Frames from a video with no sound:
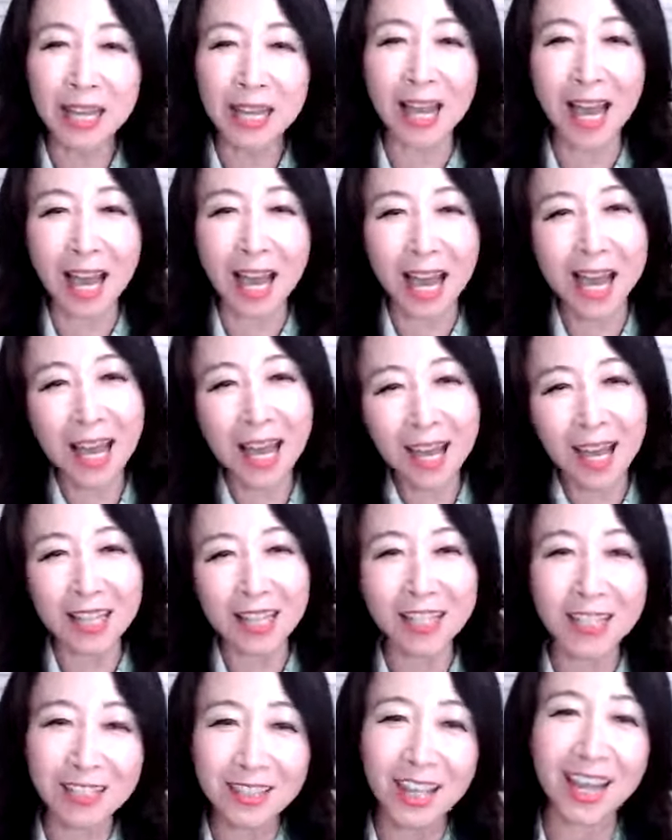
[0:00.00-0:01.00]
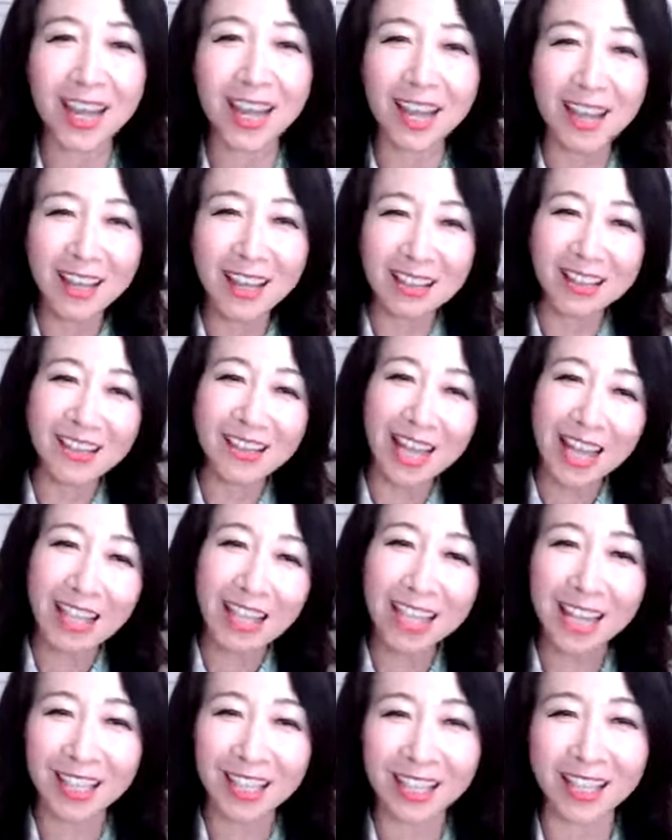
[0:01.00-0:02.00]
あ、あなた、何
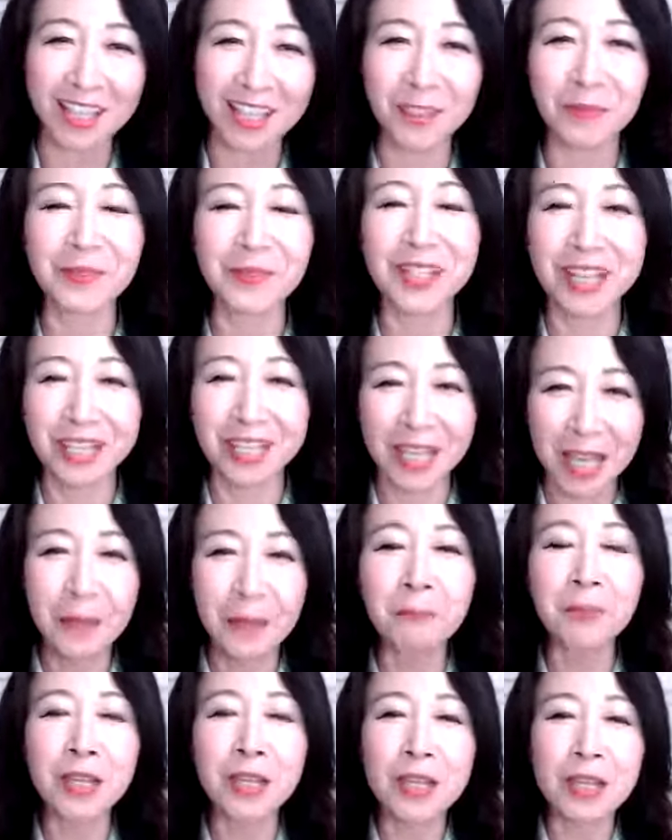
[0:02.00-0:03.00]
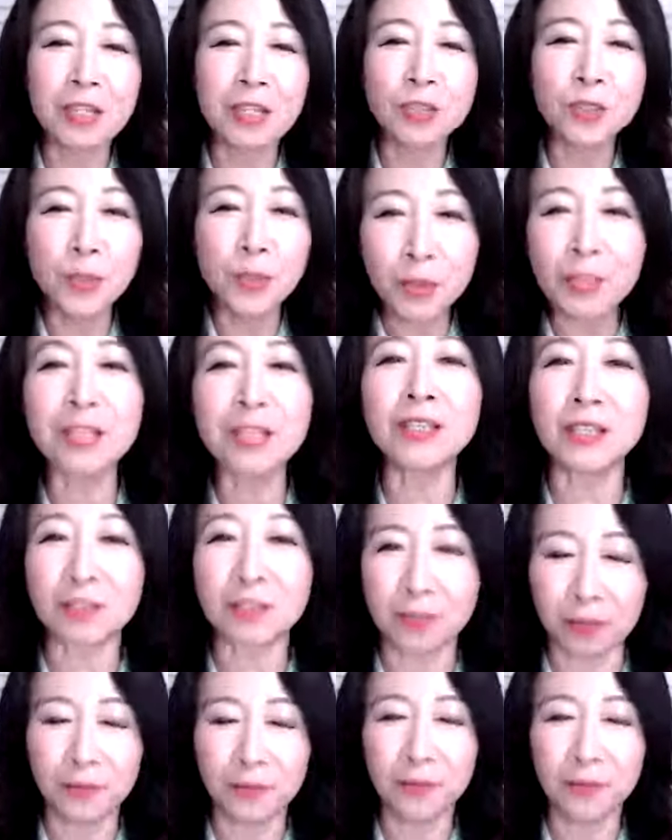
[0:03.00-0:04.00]
やってんのみたいなね。そこなんで
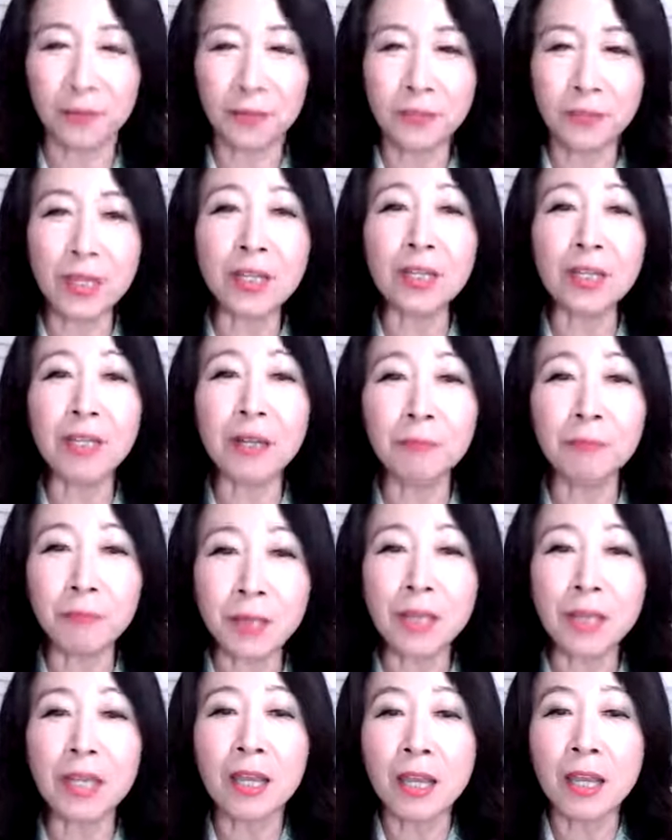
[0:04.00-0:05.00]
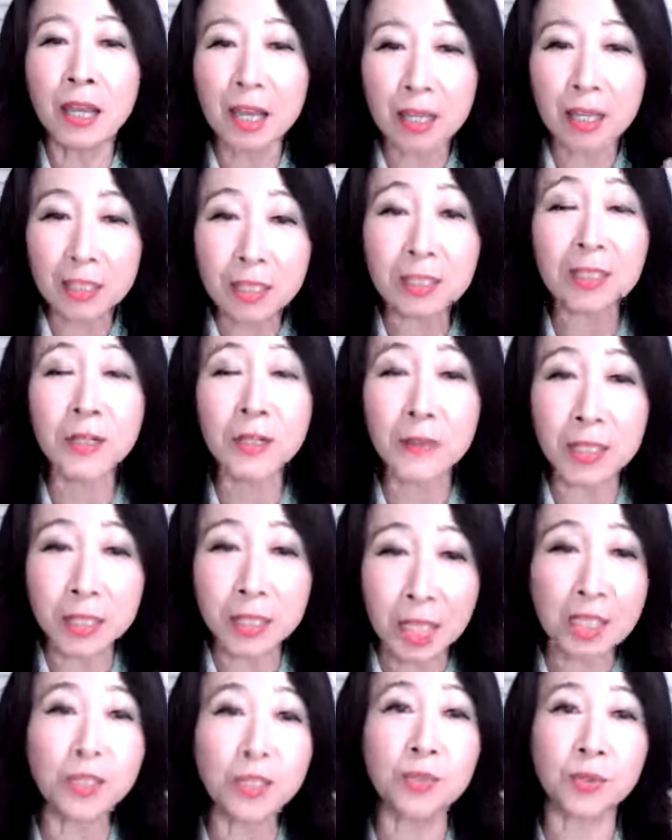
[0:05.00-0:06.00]
すよ。だからやっぱり、あなたは
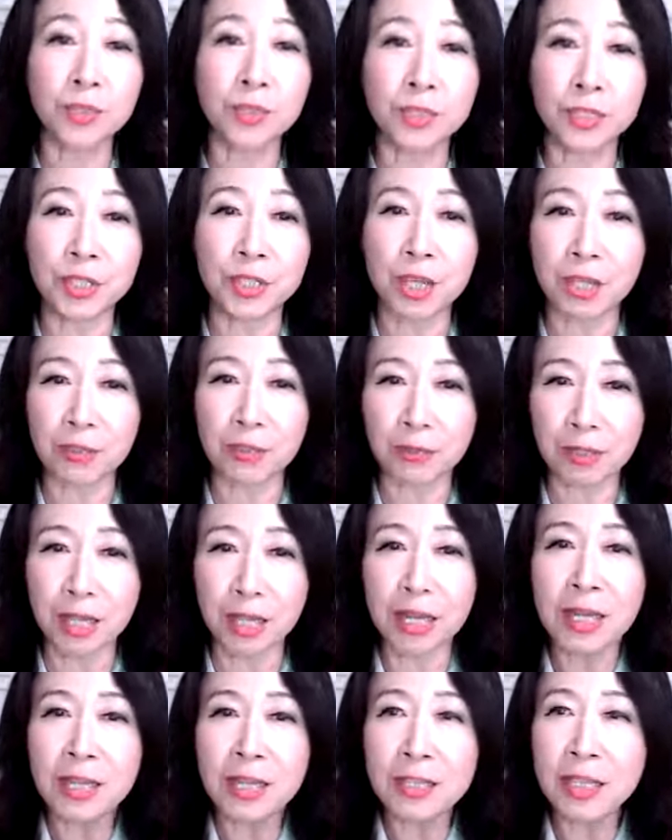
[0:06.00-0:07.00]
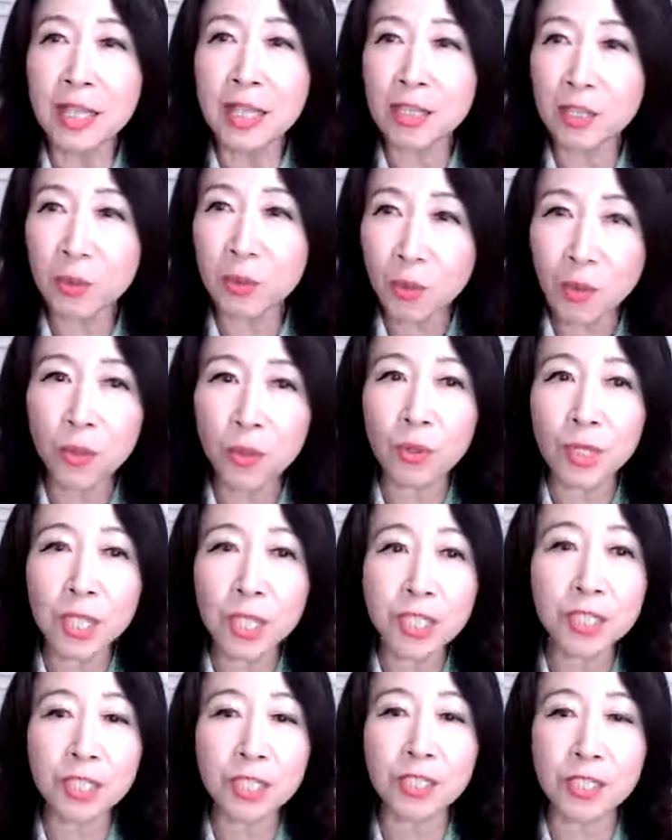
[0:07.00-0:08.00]
何をしているか、何を意
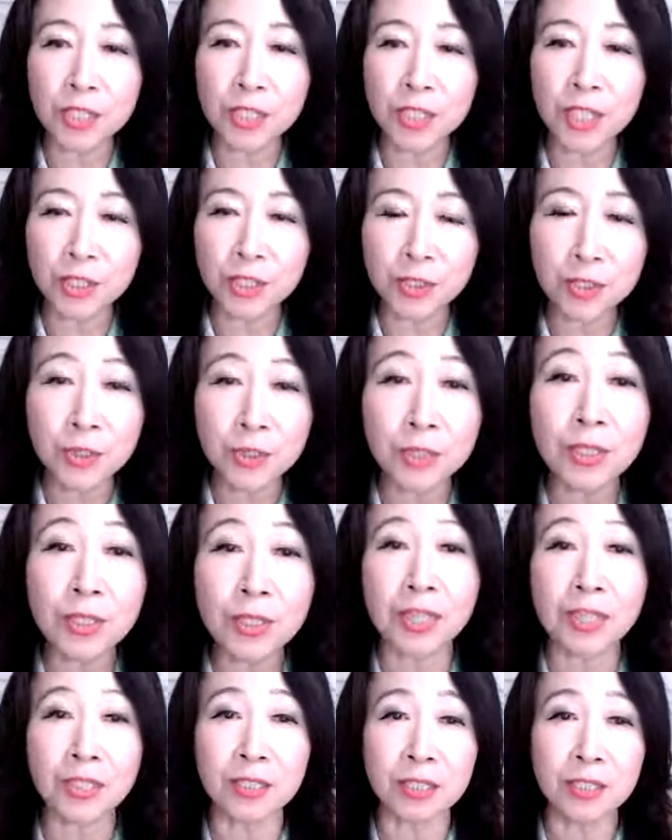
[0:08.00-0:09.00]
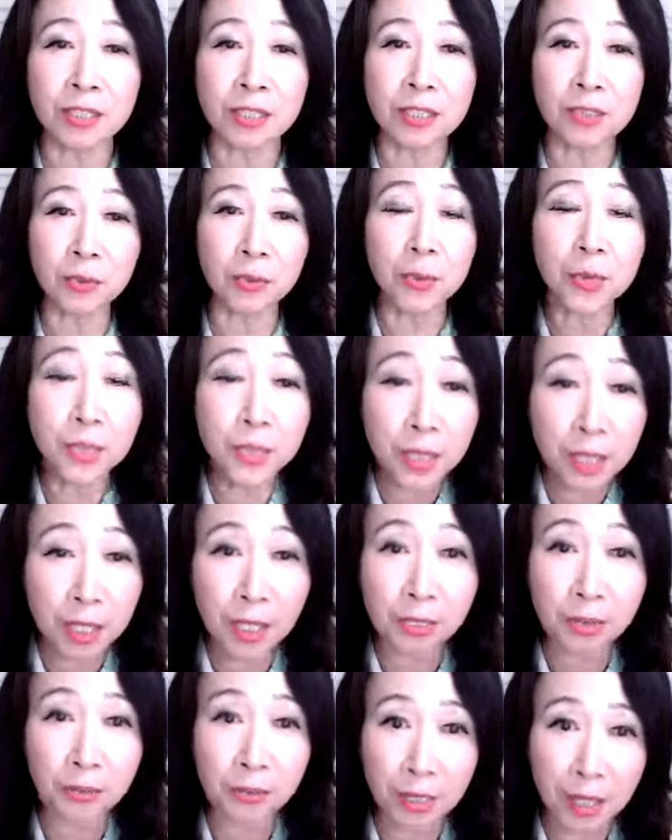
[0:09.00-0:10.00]
識して習慣として
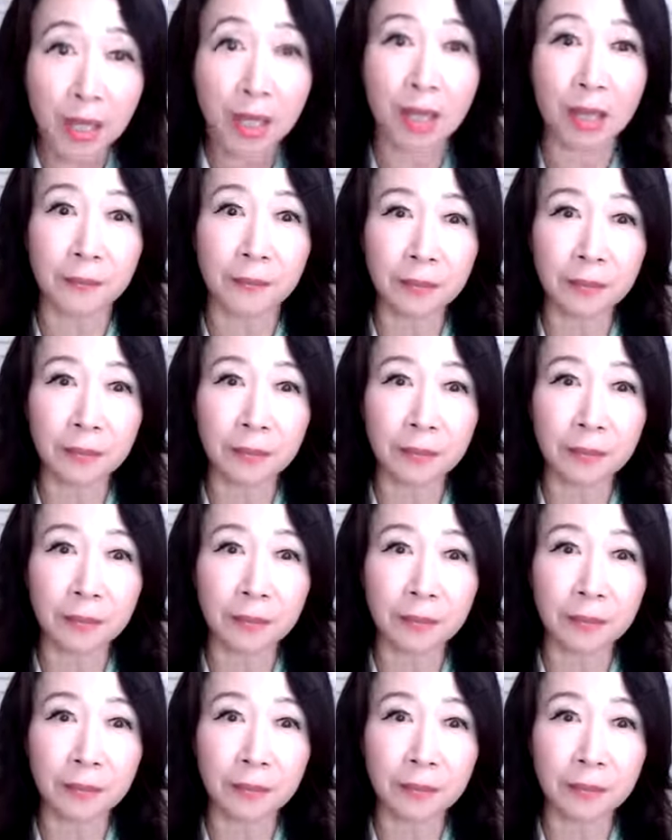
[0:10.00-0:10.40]
いるか、